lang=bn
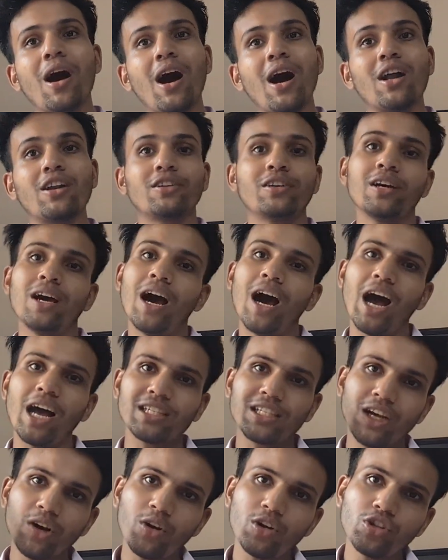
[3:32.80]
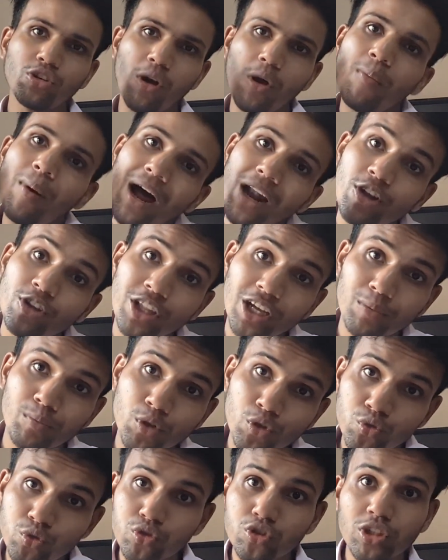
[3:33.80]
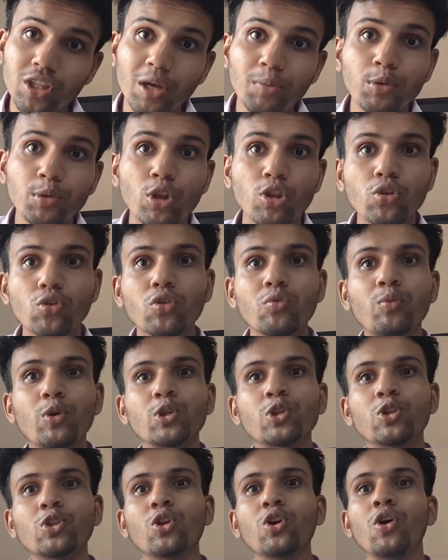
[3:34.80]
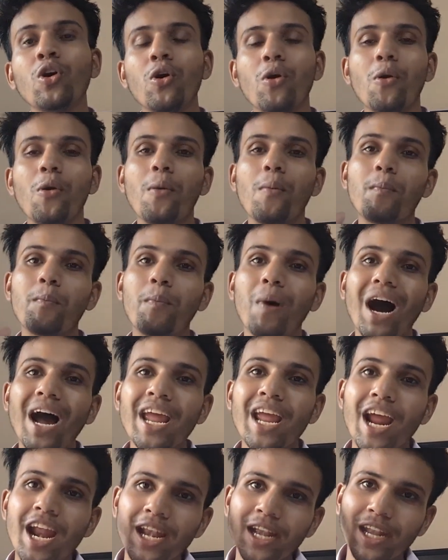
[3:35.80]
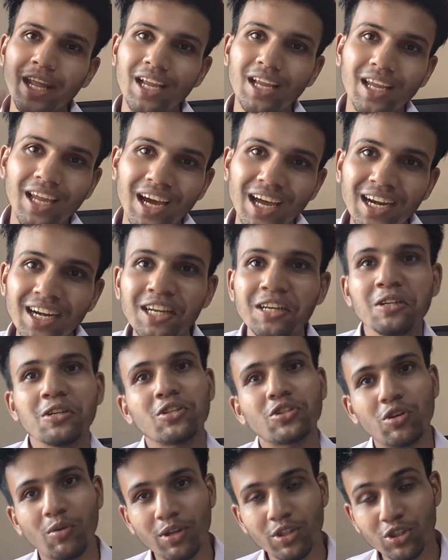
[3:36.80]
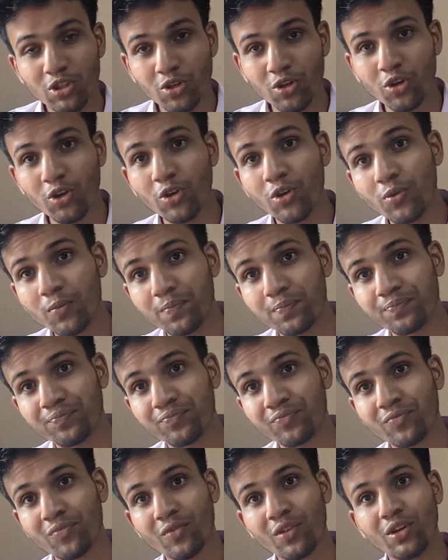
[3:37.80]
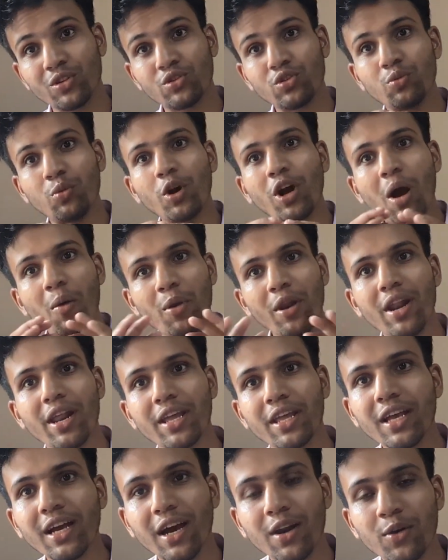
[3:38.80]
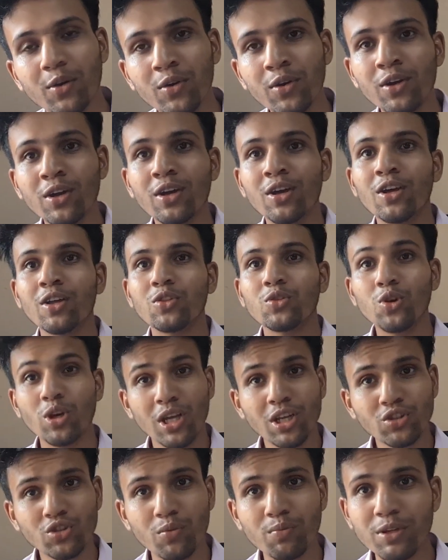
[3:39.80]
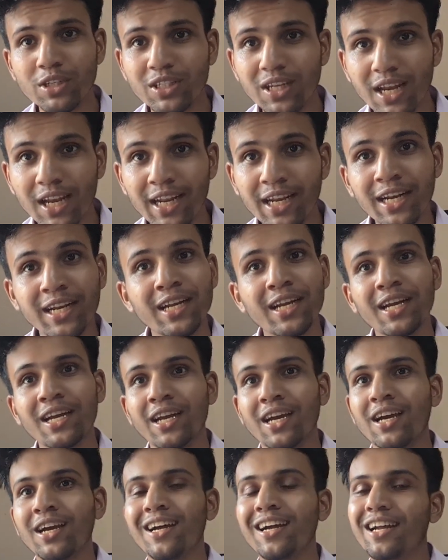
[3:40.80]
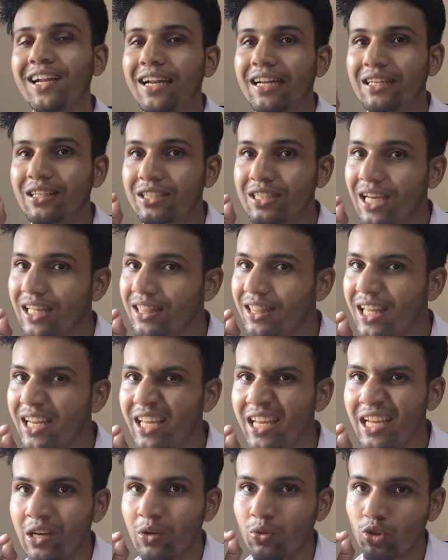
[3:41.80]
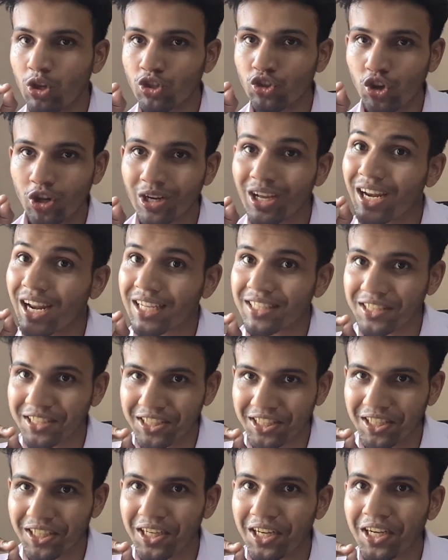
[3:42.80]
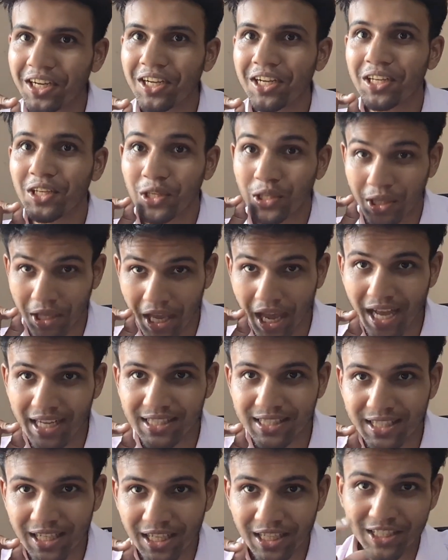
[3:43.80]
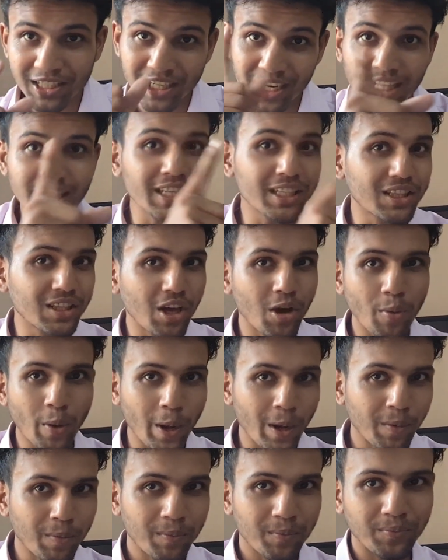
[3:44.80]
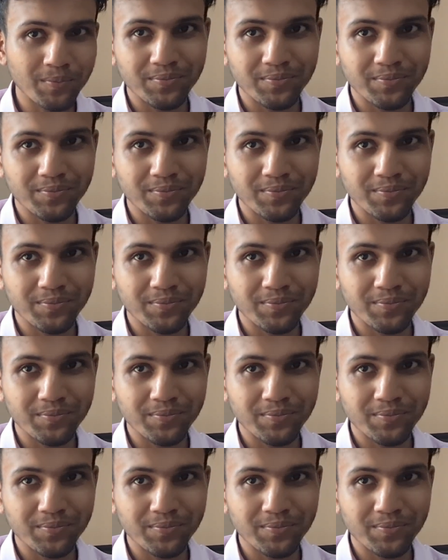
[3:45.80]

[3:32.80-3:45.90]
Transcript: আর আশা করি সবাই ভালো থাকবে সুস্থ থাকবে ততক্ষণ পর্যন্ত বাই অ্যান্ড টেক কেয়ার সবার জন্য শুভকামনা রাখি কারণ দু সালের চার তারিখে নতুন সরকার আসছে কে আসছে সেটা দেখতে হবে